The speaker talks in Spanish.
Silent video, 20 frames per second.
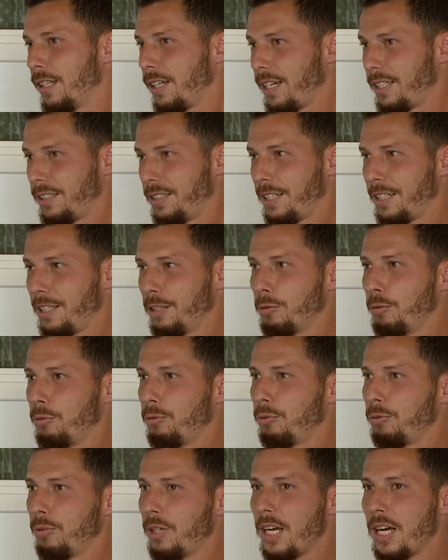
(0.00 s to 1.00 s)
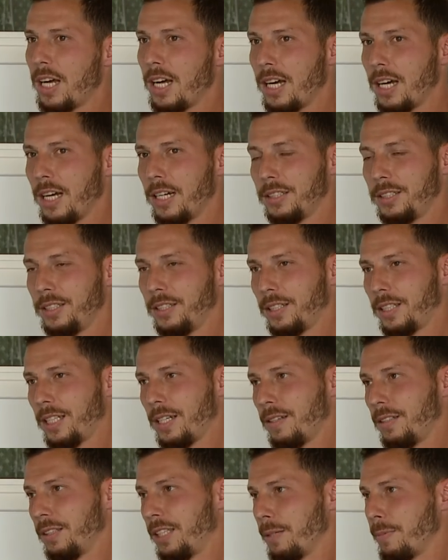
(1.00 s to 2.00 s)
al ser de cultura, se
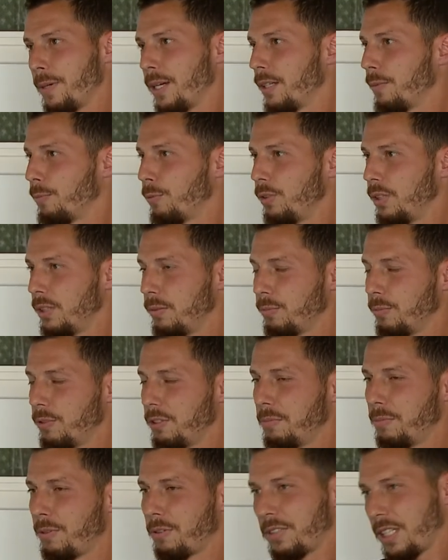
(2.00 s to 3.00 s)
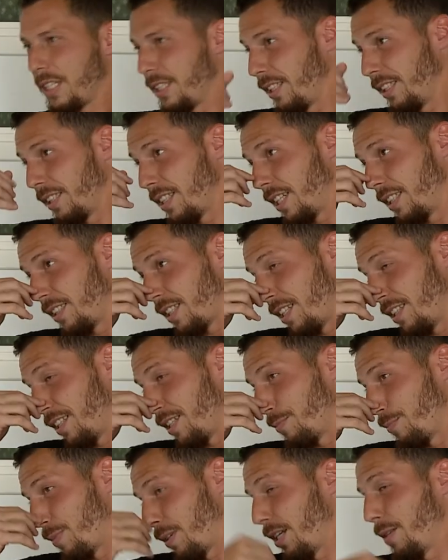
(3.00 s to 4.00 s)
trataban temas muy, muy importantes, interesantes,
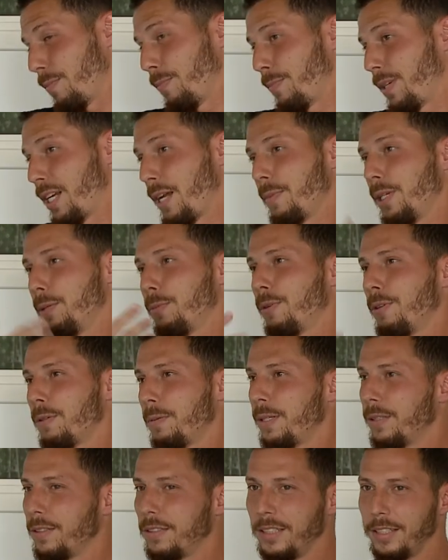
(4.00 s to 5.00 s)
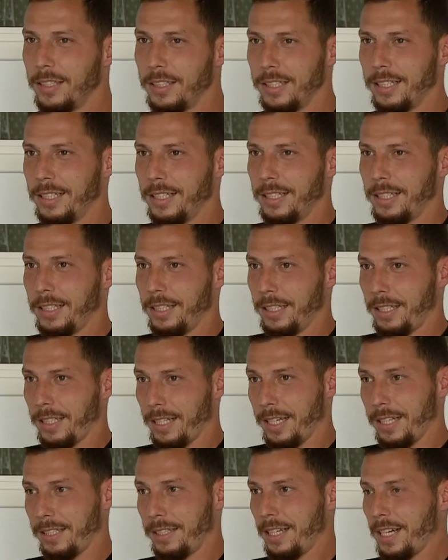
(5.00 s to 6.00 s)
para, para mí por lo menos,
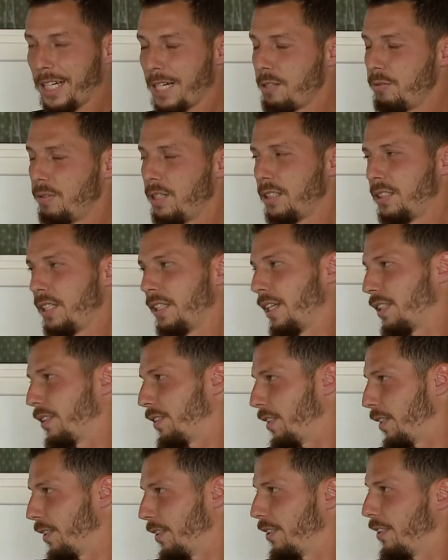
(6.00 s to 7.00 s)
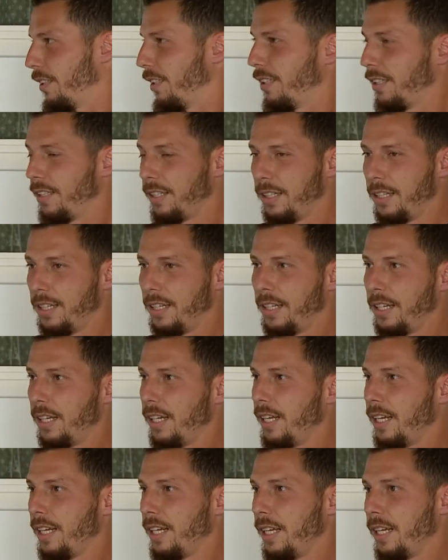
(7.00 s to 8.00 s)
que te dejaban una enseñanza.
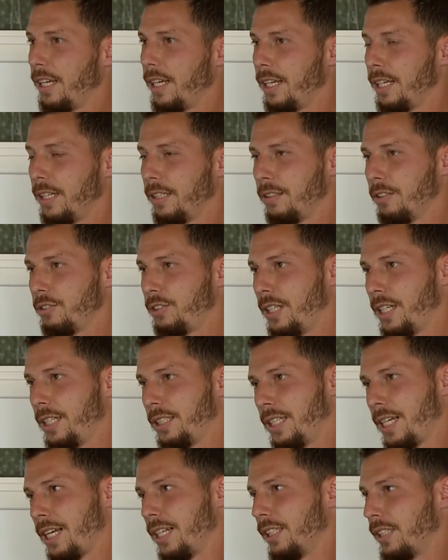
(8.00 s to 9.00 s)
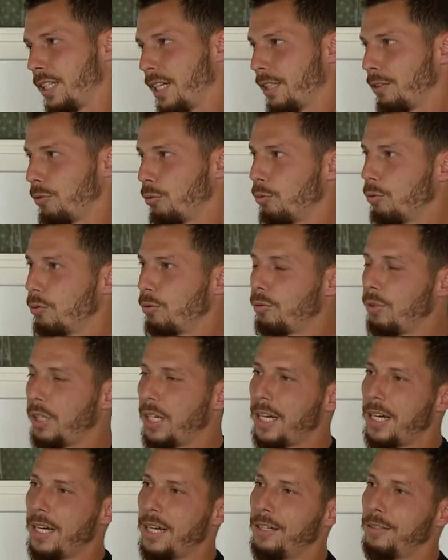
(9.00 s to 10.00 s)
Eh, no sé, sea
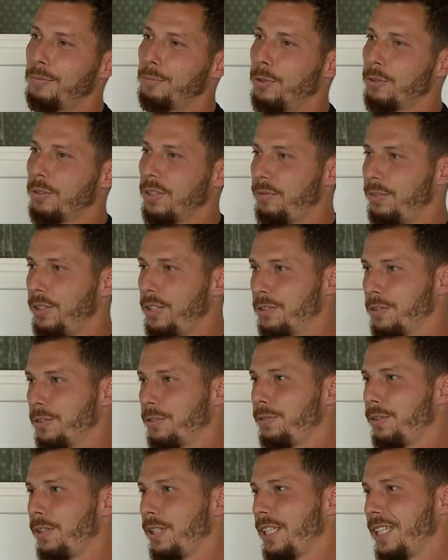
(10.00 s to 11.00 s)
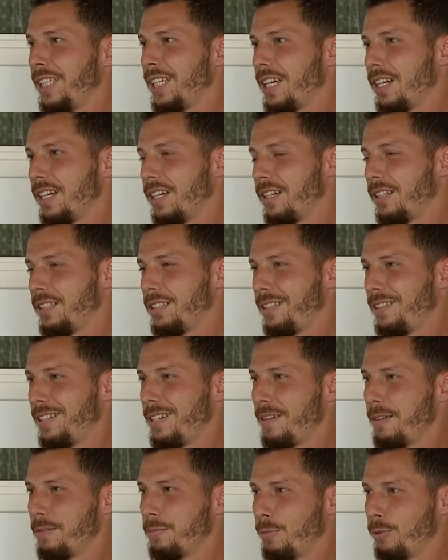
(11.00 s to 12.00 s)
literatura, un poco de filosofía, se
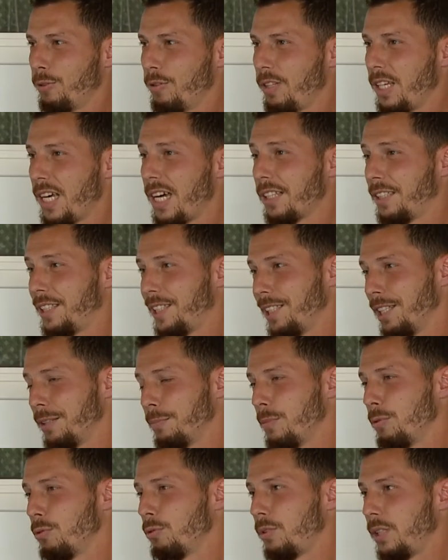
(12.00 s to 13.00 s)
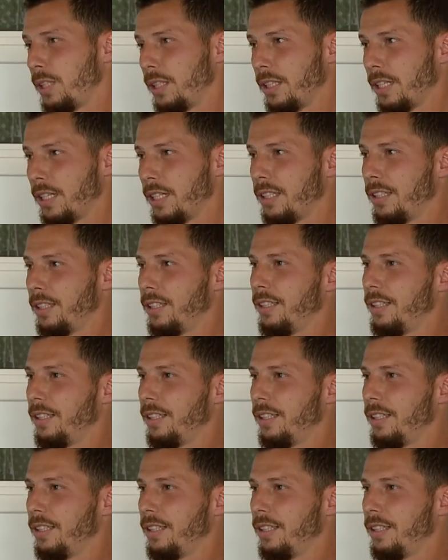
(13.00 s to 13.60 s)
hablaba un poco de arte, de música.